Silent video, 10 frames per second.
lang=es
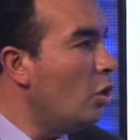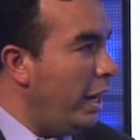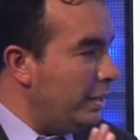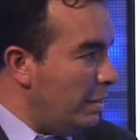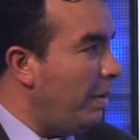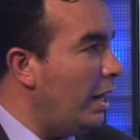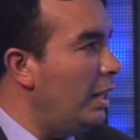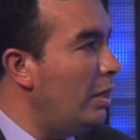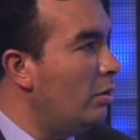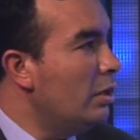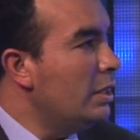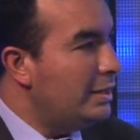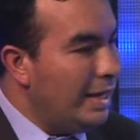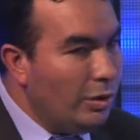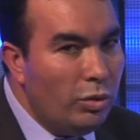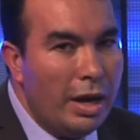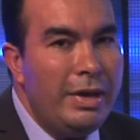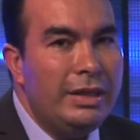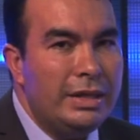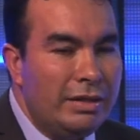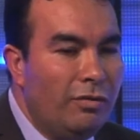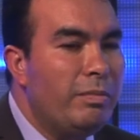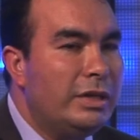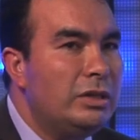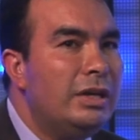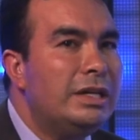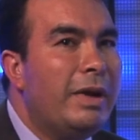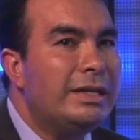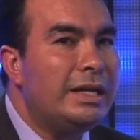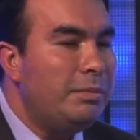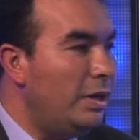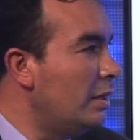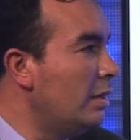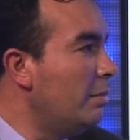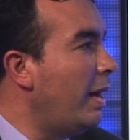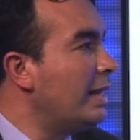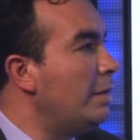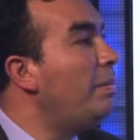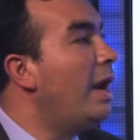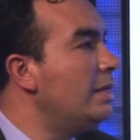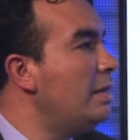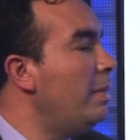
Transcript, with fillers: ese paralelo, seguramente esa información les va a servir para hacer planes de